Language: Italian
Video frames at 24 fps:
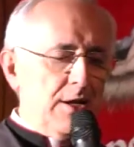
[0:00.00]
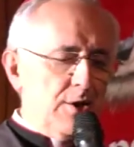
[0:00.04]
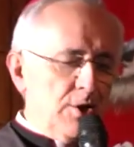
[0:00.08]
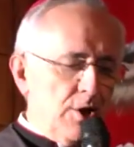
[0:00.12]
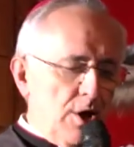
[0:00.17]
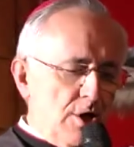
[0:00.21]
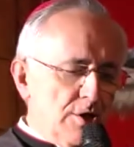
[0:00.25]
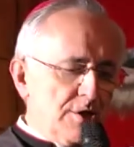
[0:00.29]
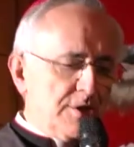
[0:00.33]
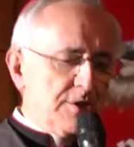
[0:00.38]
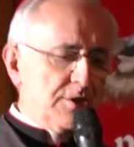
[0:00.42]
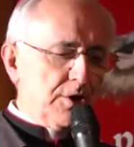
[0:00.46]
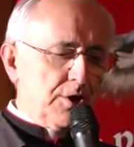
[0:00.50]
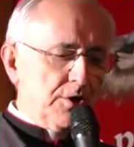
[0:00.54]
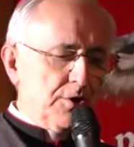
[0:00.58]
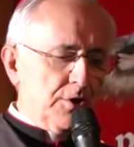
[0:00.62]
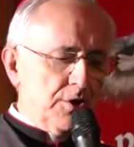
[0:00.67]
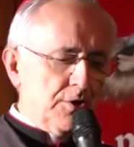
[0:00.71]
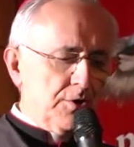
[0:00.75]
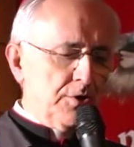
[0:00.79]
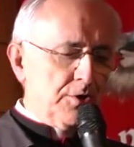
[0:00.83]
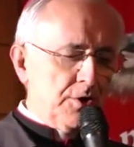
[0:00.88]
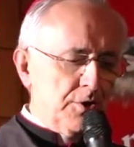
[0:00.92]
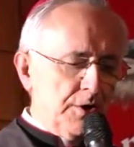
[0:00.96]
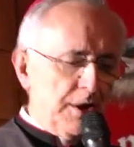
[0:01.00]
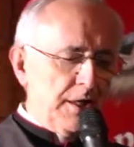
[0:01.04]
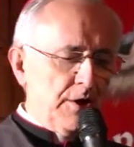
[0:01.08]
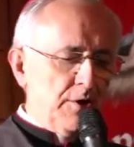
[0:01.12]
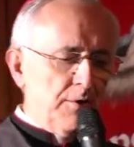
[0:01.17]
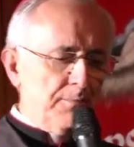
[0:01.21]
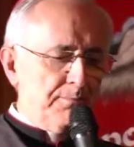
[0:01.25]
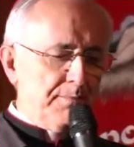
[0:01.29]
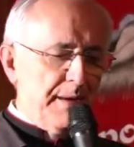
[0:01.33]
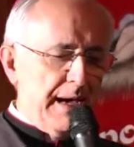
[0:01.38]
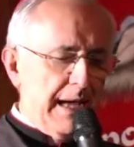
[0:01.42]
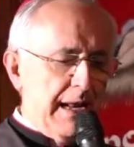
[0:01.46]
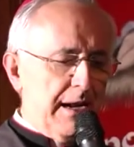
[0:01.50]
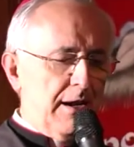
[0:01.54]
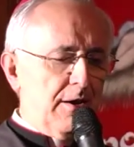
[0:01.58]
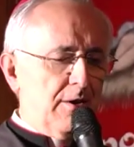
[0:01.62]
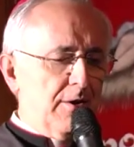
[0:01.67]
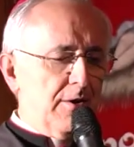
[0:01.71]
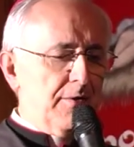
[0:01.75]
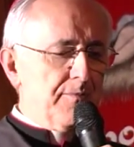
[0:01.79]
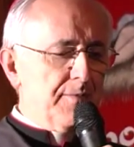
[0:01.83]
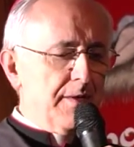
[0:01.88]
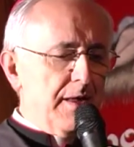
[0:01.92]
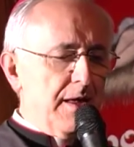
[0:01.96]
nostro Don Tonino
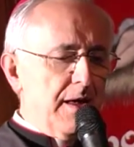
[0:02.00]
Bello,